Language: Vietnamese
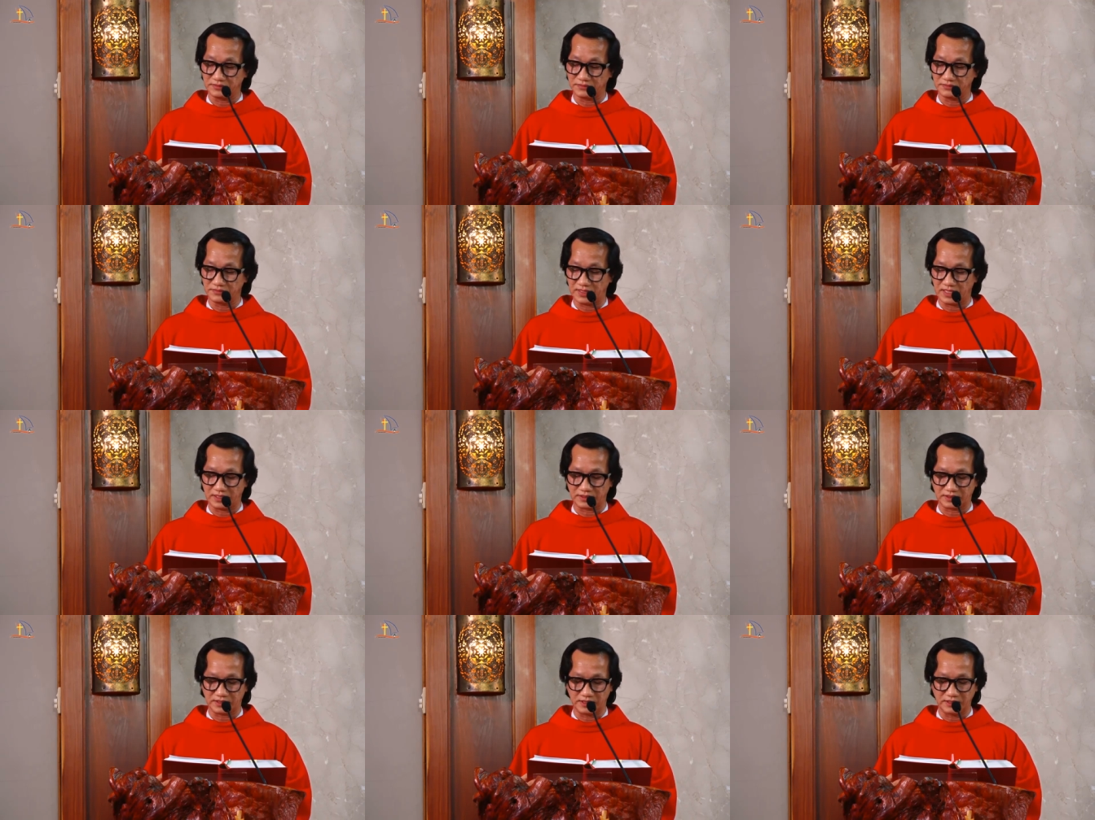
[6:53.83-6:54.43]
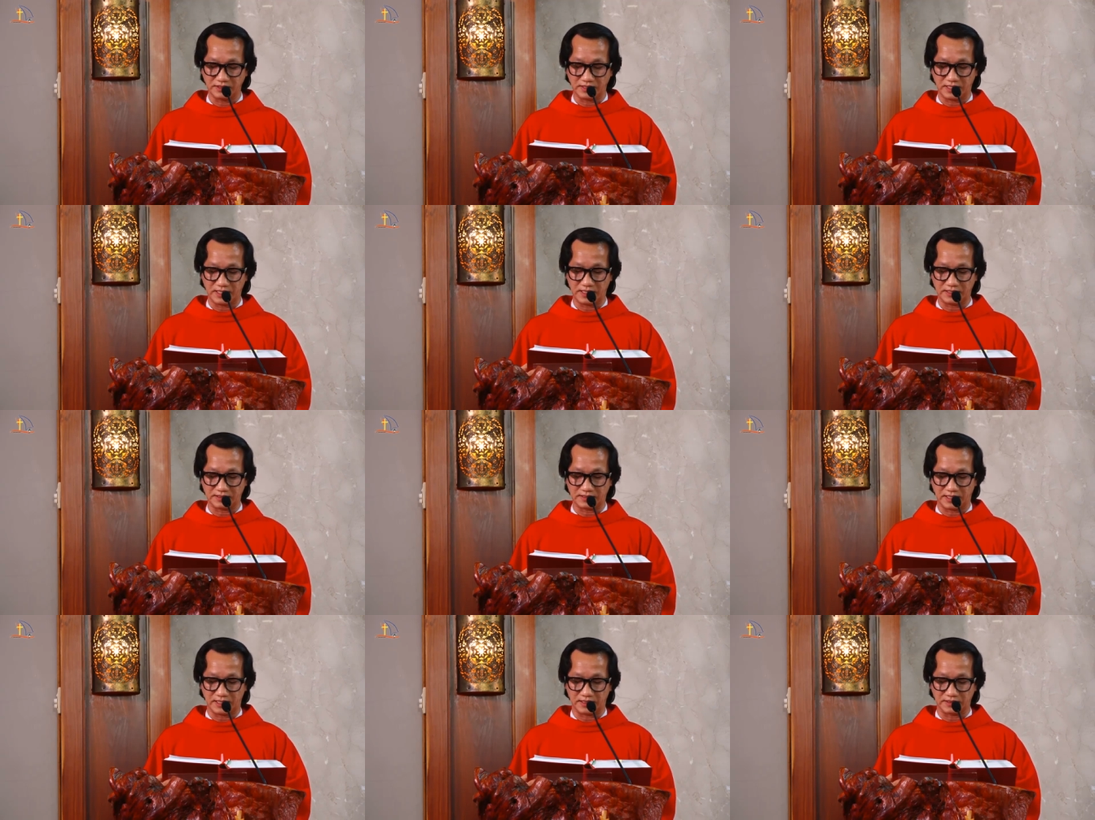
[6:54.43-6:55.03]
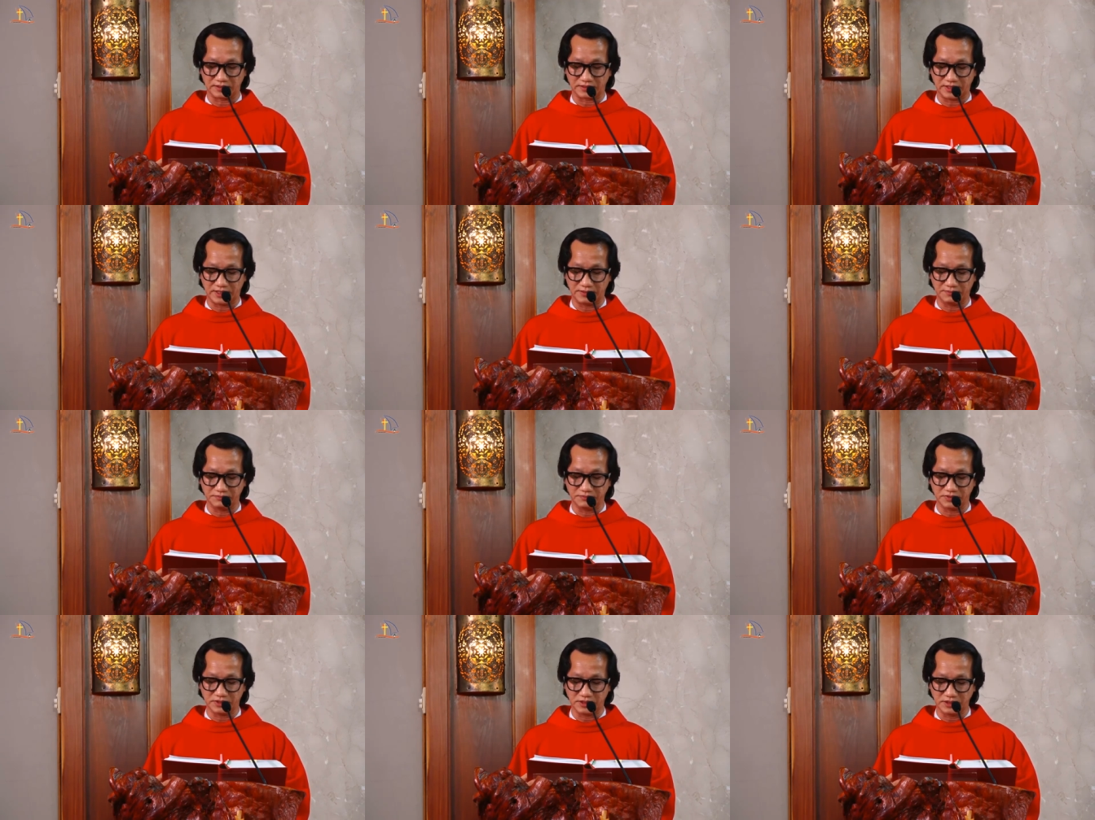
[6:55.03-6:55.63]
và tiếng la càng
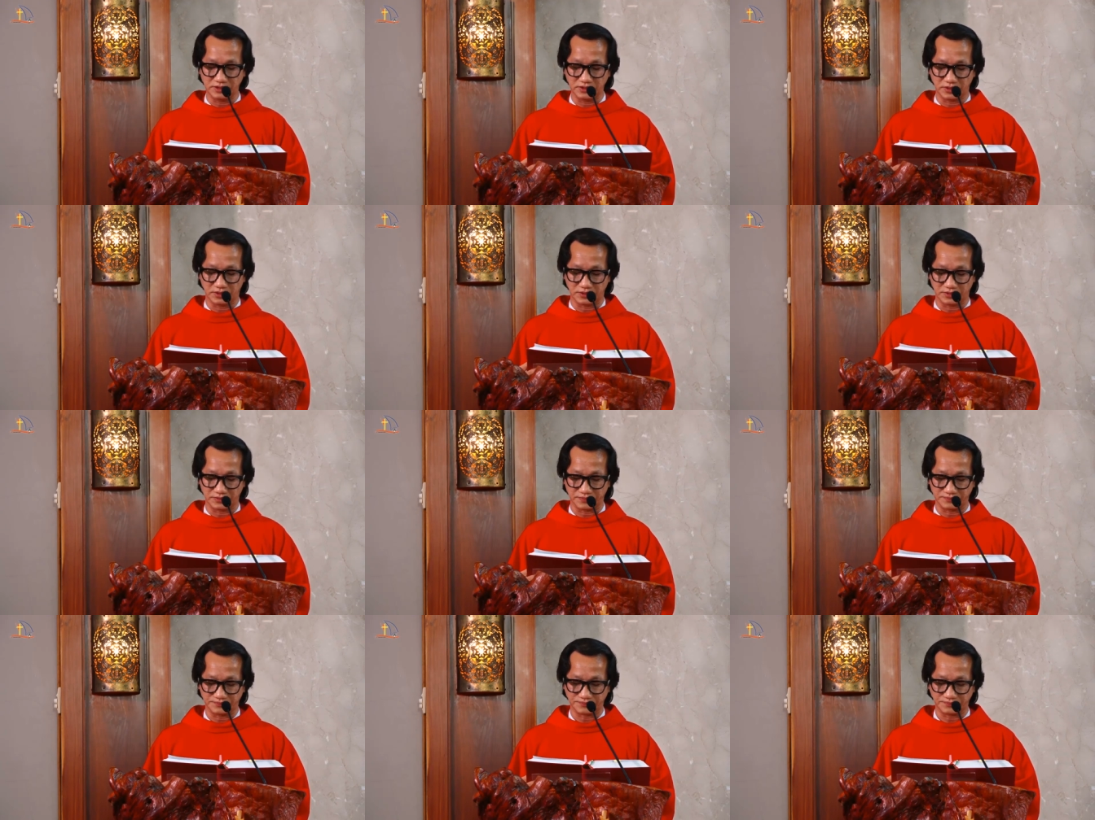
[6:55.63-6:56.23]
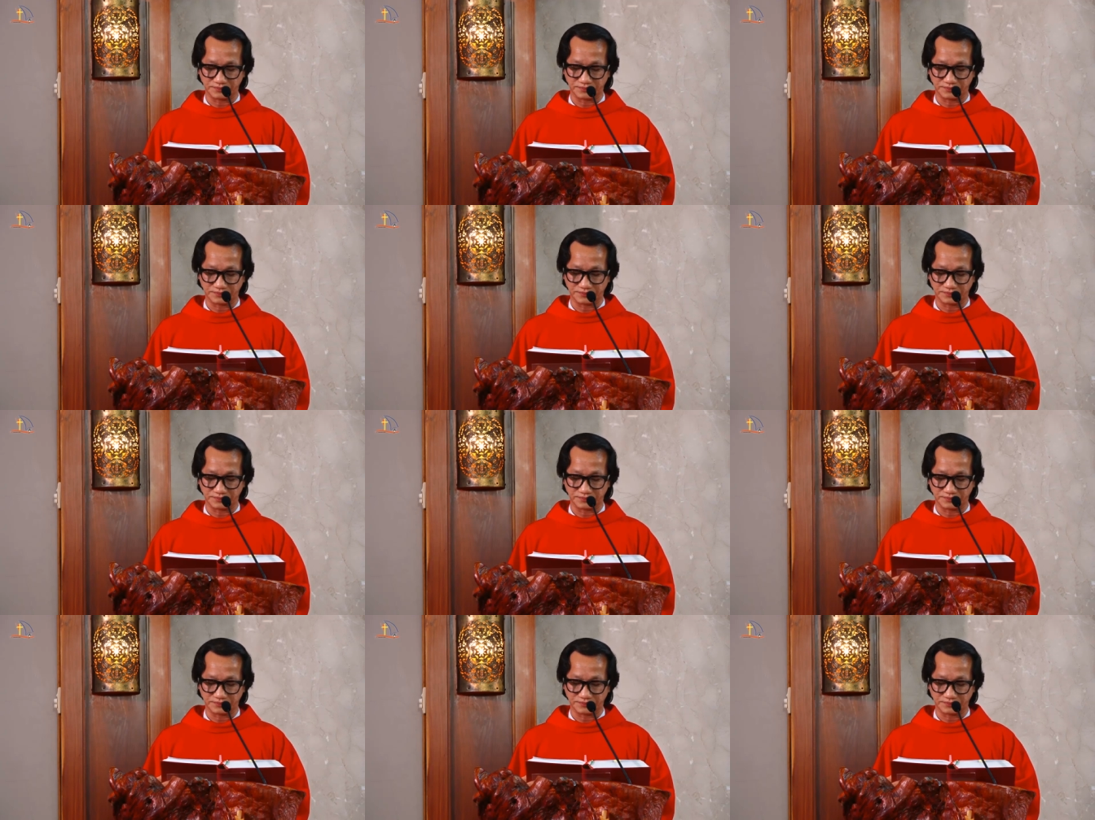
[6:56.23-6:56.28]
thêm dữ dội.